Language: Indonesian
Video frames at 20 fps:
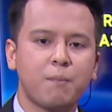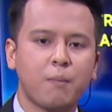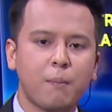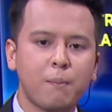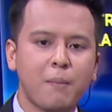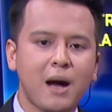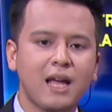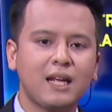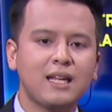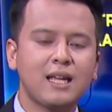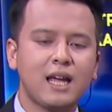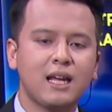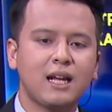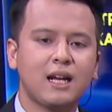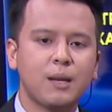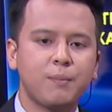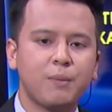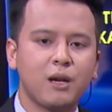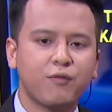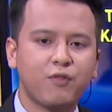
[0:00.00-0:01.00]
membaiknya
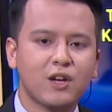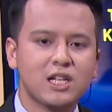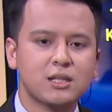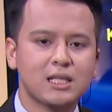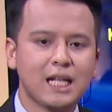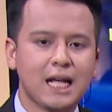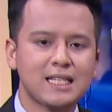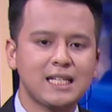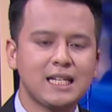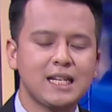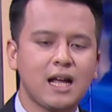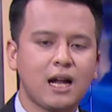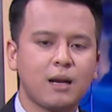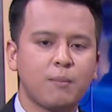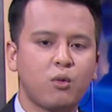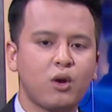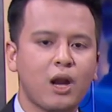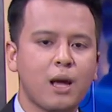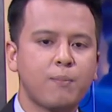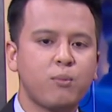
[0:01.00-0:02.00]
iklim investasi
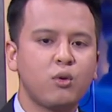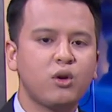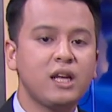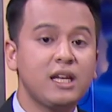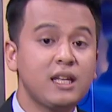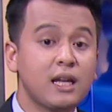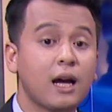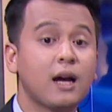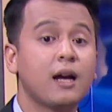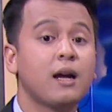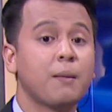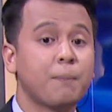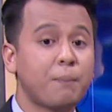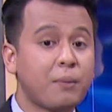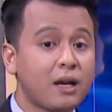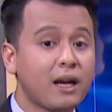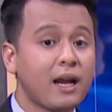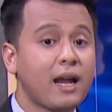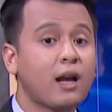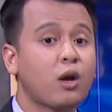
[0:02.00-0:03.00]
dan mulai pulihnya
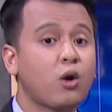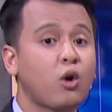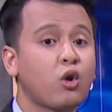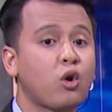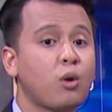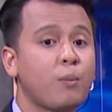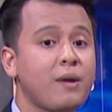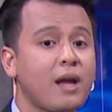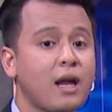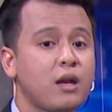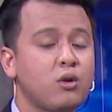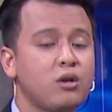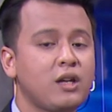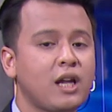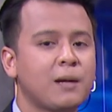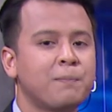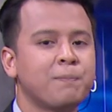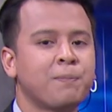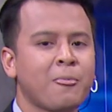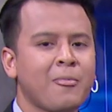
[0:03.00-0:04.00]
perekonomian
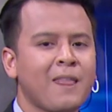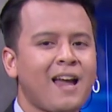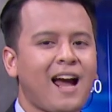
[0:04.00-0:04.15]
dunia.